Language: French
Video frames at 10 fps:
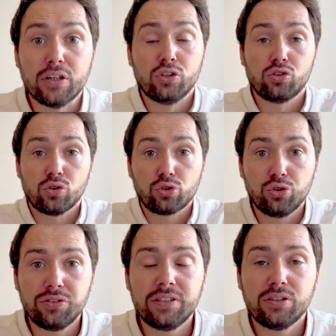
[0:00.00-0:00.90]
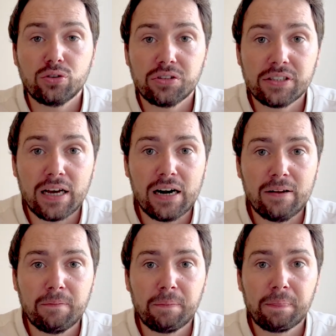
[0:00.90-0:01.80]
Sans justice
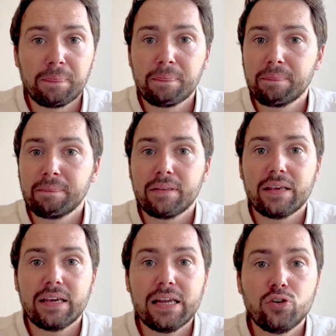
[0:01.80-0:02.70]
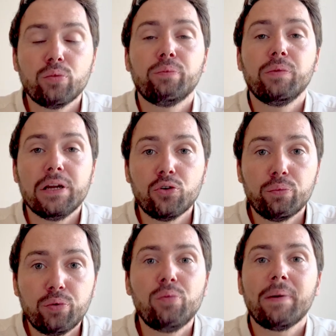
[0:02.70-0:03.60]
sociale, il ne
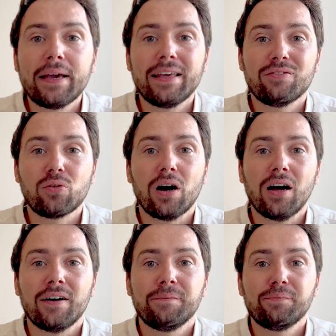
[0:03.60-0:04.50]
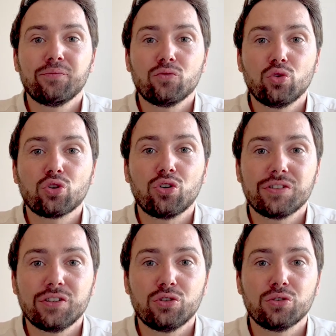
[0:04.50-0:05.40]
peut pas y avoir de
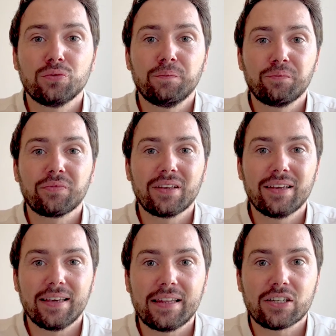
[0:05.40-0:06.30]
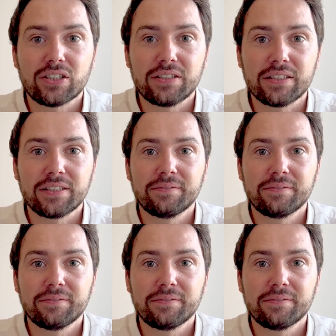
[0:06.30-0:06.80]
transition énergétique.